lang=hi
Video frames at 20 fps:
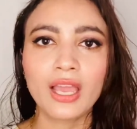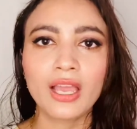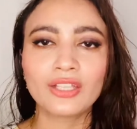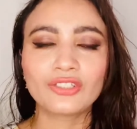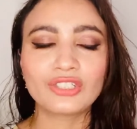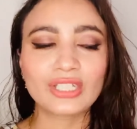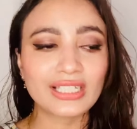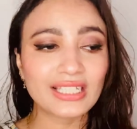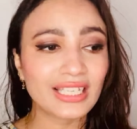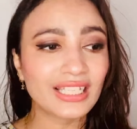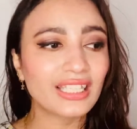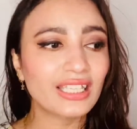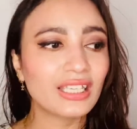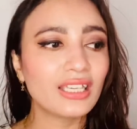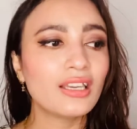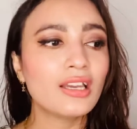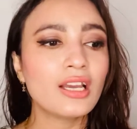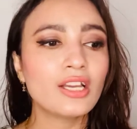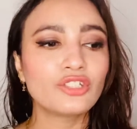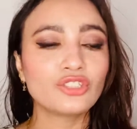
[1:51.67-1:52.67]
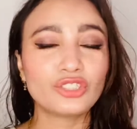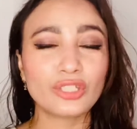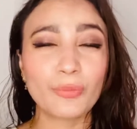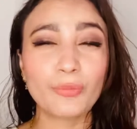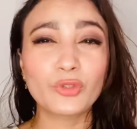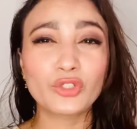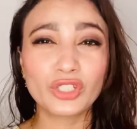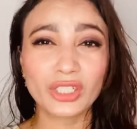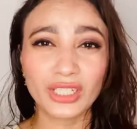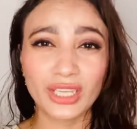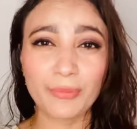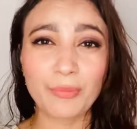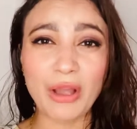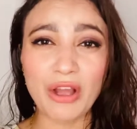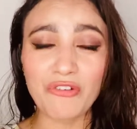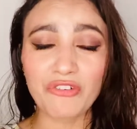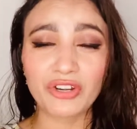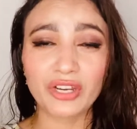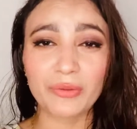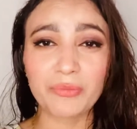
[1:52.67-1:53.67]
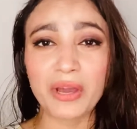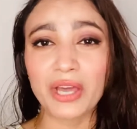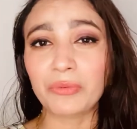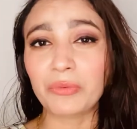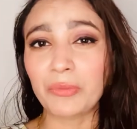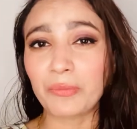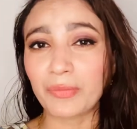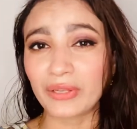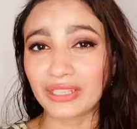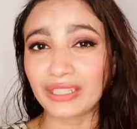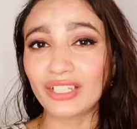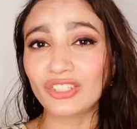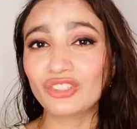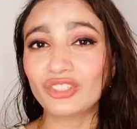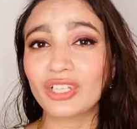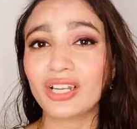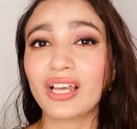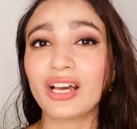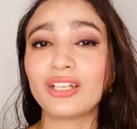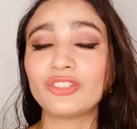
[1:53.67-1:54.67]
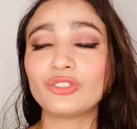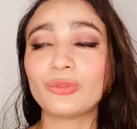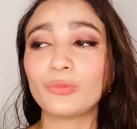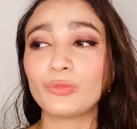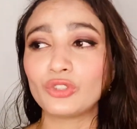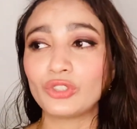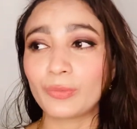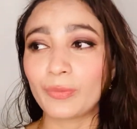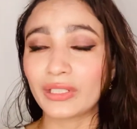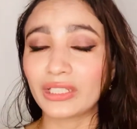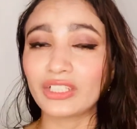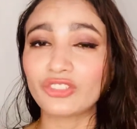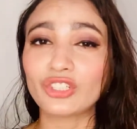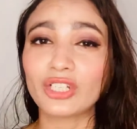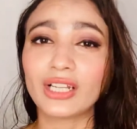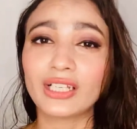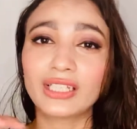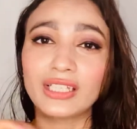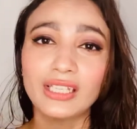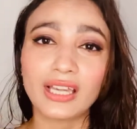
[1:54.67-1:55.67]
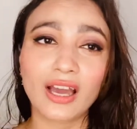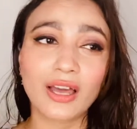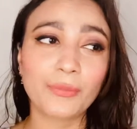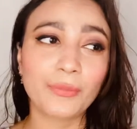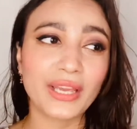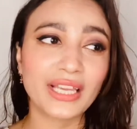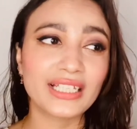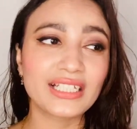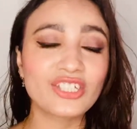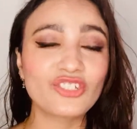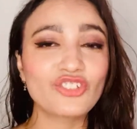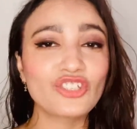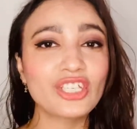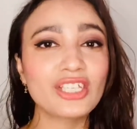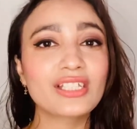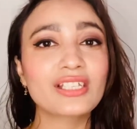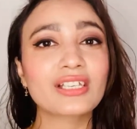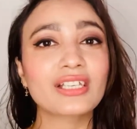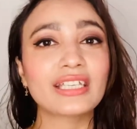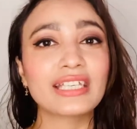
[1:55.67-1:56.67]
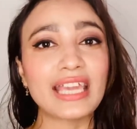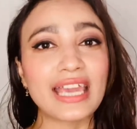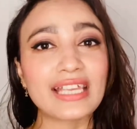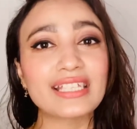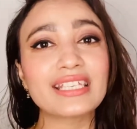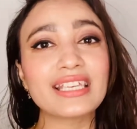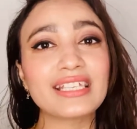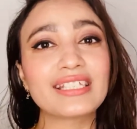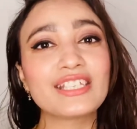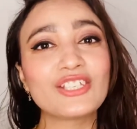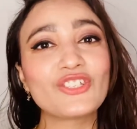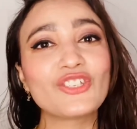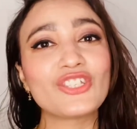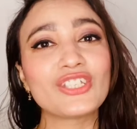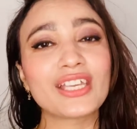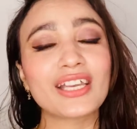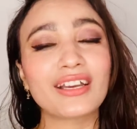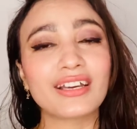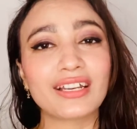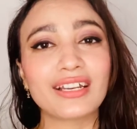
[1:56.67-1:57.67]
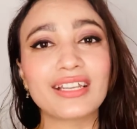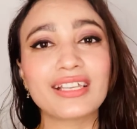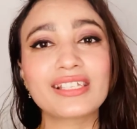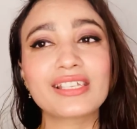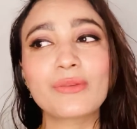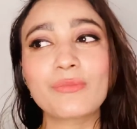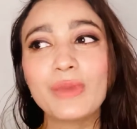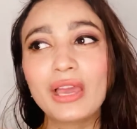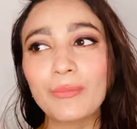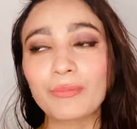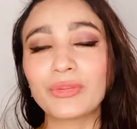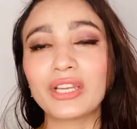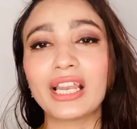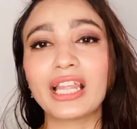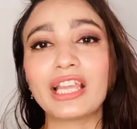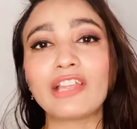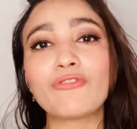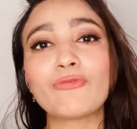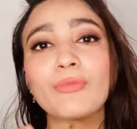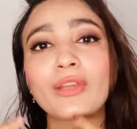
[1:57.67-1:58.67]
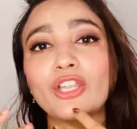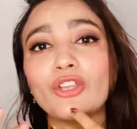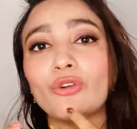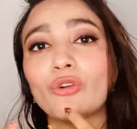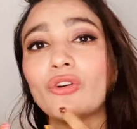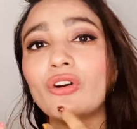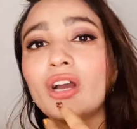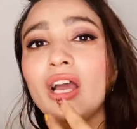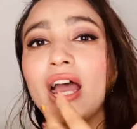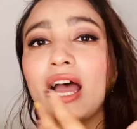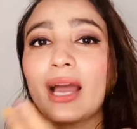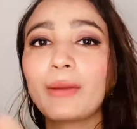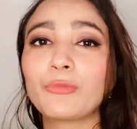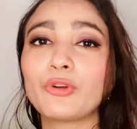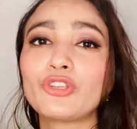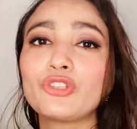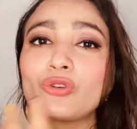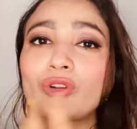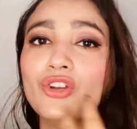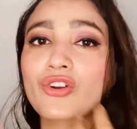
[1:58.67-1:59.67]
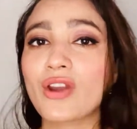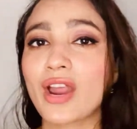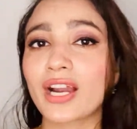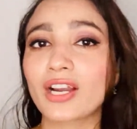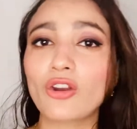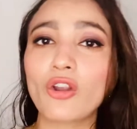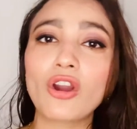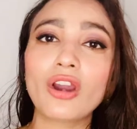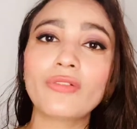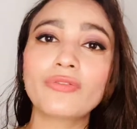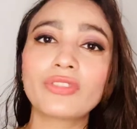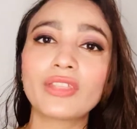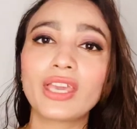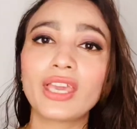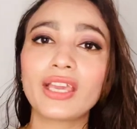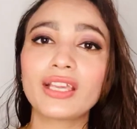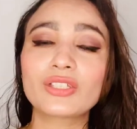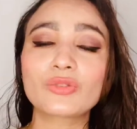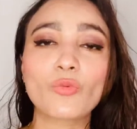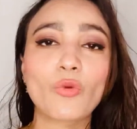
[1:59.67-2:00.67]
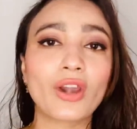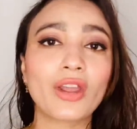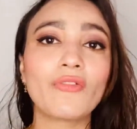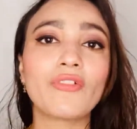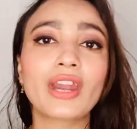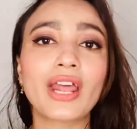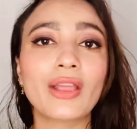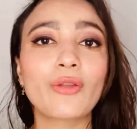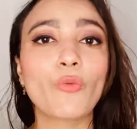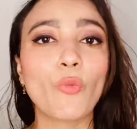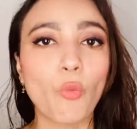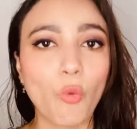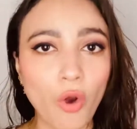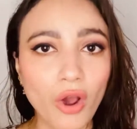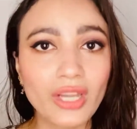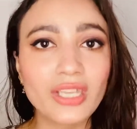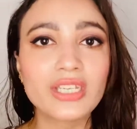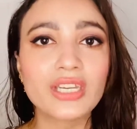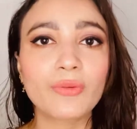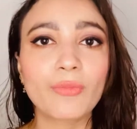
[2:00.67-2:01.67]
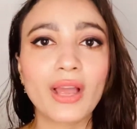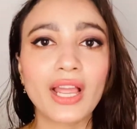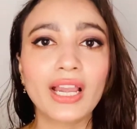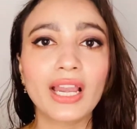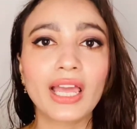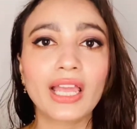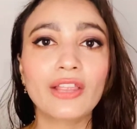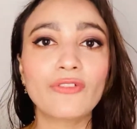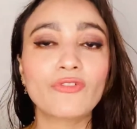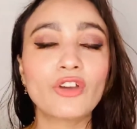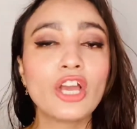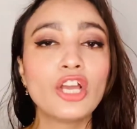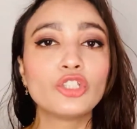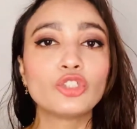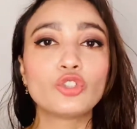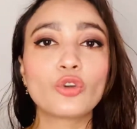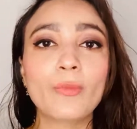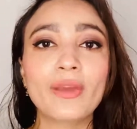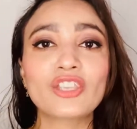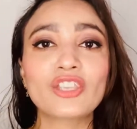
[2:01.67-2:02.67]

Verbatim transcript: जैसे कि जब मुझे ये पावर के बारे में पता चला जब मुझे पता चला कि यार मैं इस चीज ऐसी ऐसी चीजें करने से मैं अपनी लाइफ में यू नो आई गोइंग टू अट्रैक्ट लॉट ऑफ थिंग्स वट एवर आई वॉन्ट इन माई लाइफ जो मैं